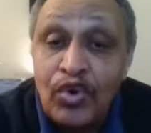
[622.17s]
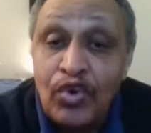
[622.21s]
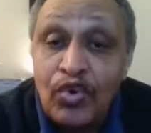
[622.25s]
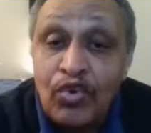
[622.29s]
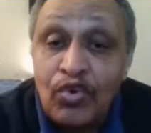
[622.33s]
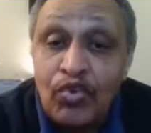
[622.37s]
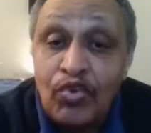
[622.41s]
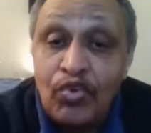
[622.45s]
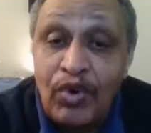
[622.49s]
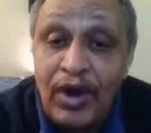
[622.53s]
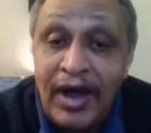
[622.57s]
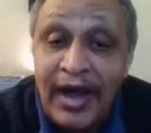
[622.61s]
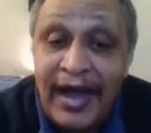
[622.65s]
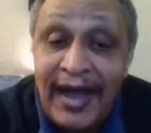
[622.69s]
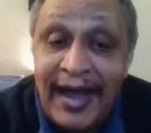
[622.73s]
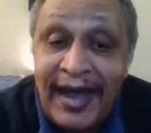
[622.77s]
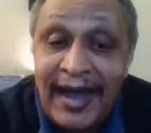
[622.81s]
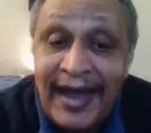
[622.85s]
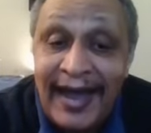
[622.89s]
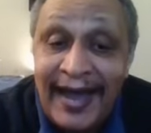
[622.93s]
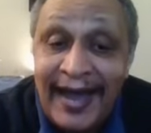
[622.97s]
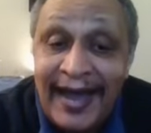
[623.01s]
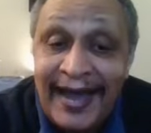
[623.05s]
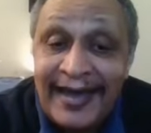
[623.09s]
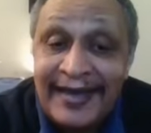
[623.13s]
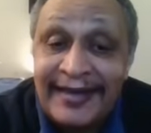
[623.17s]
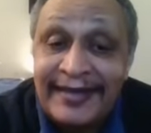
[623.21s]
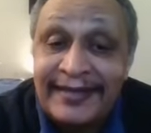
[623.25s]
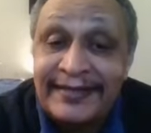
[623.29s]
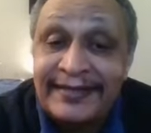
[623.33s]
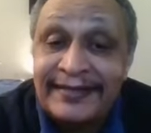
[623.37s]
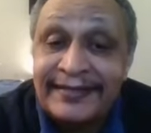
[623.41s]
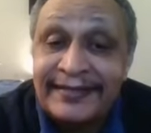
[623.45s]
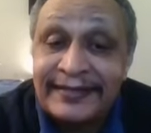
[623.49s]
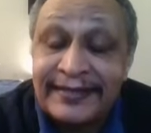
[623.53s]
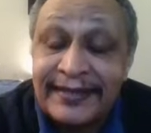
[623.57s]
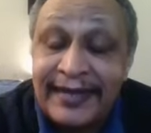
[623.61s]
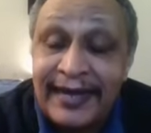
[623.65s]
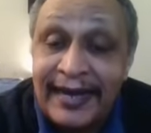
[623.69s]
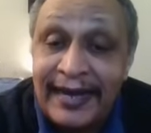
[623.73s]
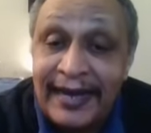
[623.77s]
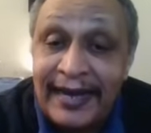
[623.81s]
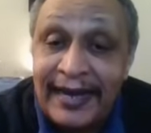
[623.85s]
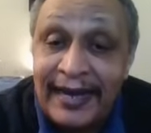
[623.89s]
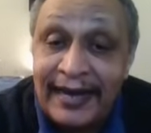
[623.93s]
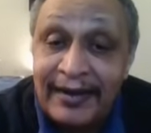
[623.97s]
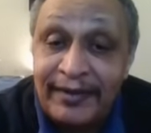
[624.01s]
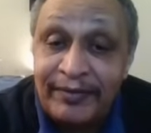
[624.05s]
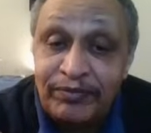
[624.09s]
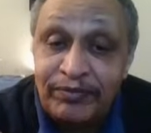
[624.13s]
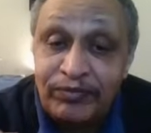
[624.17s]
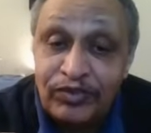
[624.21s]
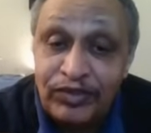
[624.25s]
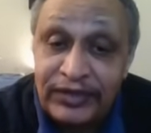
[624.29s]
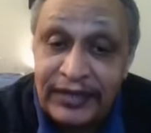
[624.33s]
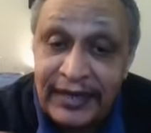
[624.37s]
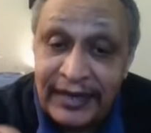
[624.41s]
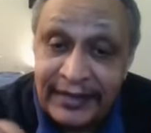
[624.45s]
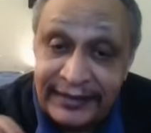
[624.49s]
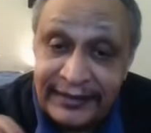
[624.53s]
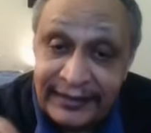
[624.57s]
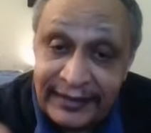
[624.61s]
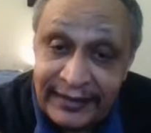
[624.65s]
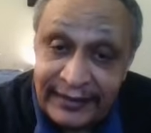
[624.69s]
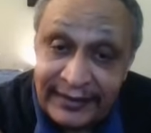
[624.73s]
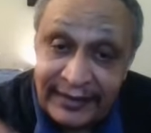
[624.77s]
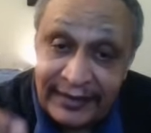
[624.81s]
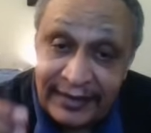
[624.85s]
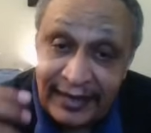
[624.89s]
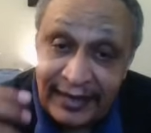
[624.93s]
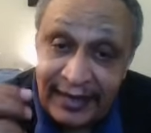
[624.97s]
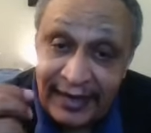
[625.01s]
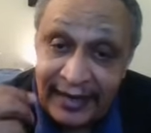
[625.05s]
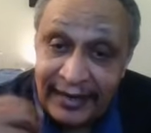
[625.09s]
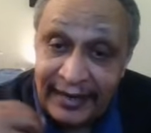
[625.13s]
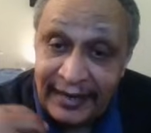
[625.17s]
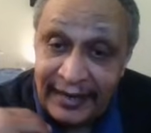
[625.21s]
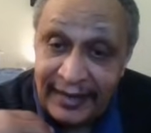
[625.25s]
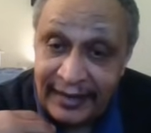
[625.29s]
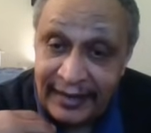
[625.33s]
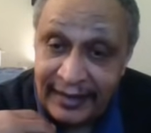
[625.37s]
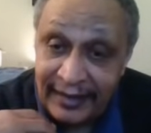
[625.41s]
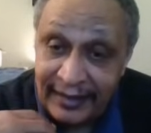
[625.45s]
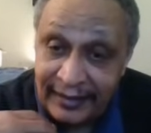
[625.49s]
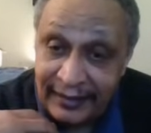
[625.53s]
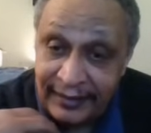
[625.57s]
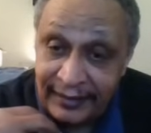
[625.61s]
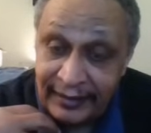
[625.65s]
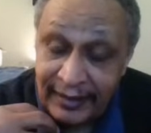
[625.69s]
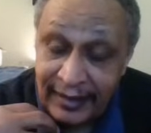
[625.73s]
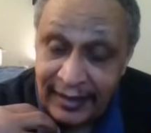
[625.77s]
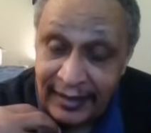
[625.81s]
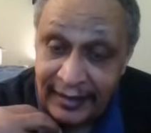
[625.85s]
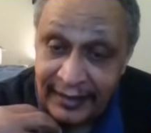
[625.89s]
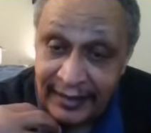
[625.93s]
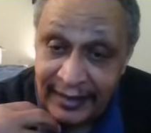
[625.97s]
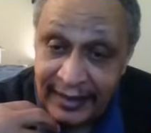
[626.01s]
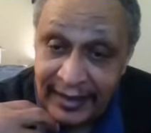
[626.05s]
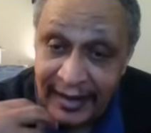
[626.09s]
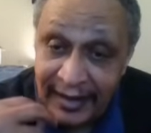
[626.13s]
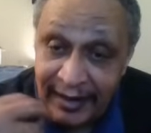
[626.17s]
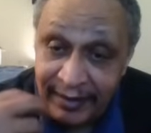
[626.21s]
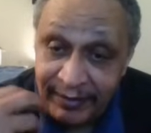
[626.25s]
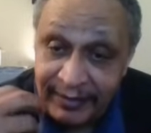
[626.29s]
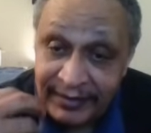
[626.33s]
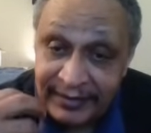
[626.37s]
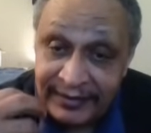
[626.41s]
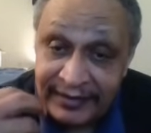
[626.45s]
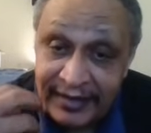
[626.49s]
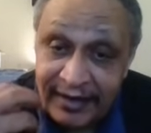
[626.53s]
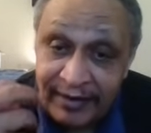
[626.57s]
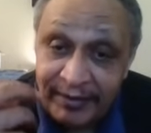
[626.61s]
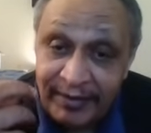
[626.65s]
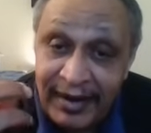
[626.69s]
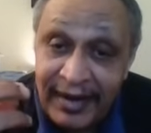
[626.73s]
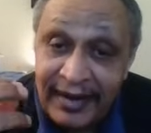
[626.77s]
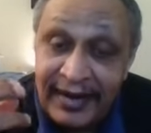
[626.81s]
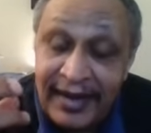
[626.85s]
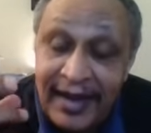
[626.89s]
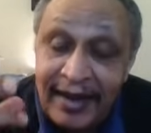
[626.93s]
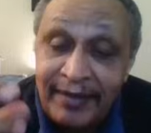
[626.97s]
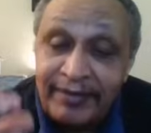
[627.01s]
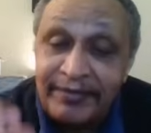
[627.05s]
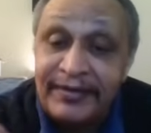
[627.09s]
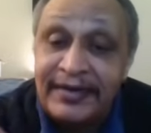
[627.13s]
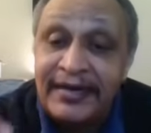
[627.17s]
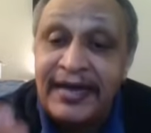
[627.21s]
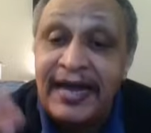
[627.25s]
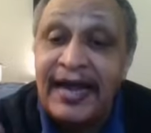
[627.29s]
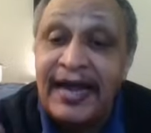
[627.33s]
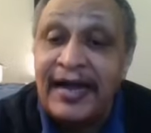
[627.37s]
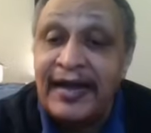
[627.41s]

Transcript: وعايز مش أسيطر على عليها بس كمان أمنع